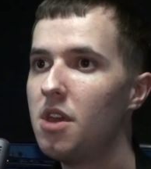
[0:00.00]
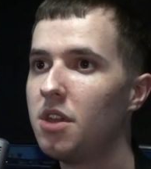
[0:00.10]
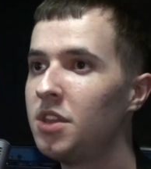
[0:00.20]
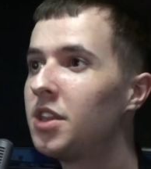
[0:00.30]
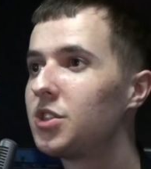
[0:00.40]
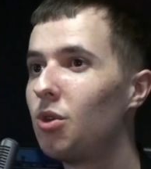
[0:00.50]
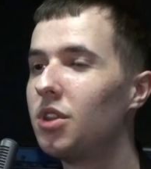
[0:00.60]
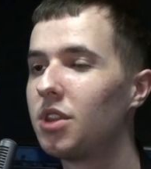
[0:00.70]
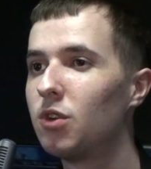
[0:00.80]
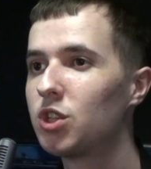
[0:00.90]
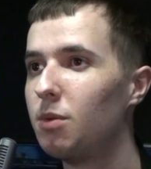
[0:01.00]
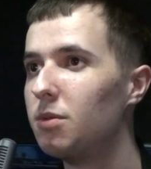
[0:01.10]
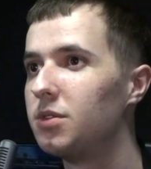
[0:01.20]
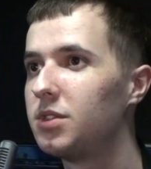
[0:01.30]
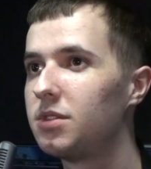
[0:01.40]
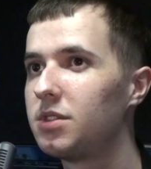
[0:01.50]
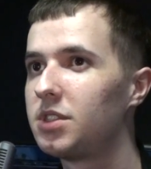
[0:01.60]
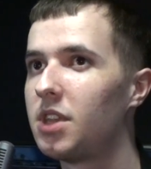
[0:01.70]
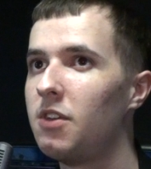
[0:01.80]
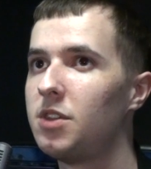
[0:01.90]
недостойна того, чтобы
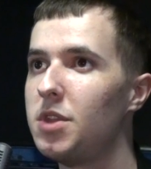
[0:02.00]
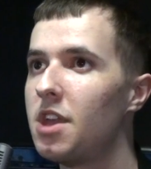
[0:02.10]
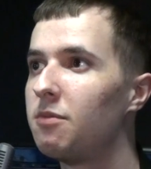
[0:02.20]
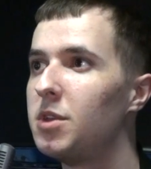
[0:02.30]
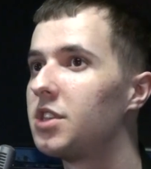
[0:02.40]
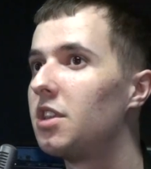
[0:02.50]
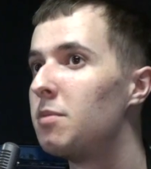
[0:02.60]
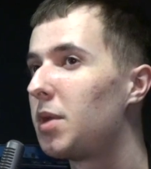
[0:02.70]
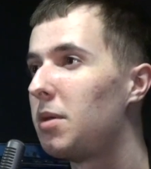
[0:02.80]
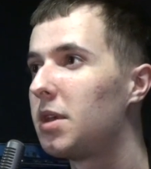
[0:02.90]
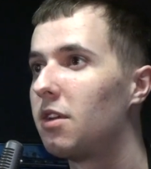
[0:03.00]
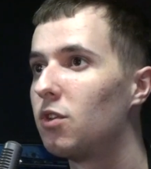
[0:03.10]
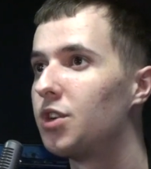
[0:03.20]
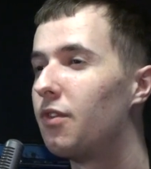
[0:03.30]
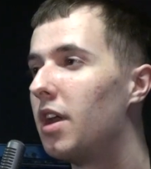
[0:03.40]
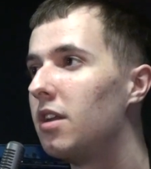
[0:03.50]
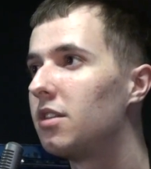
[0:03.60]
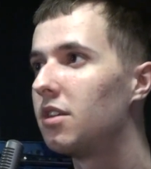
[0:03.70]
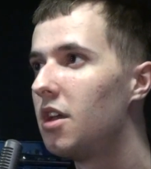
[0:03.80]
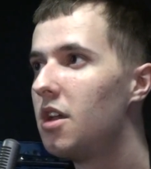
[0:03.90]
ставить меня вместо, например, того же
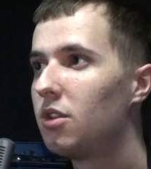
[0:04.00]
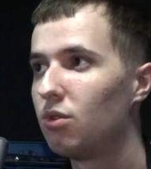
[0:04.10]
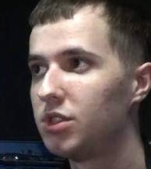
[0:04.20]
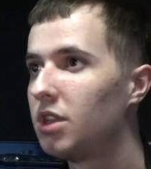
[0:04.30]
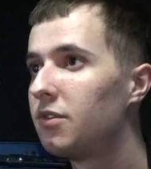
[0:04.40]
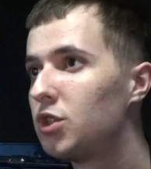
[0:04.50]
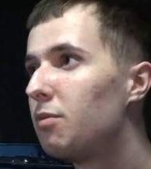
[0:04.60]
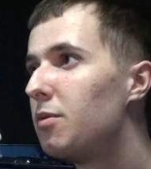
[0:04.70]
Вайлета. То есть это все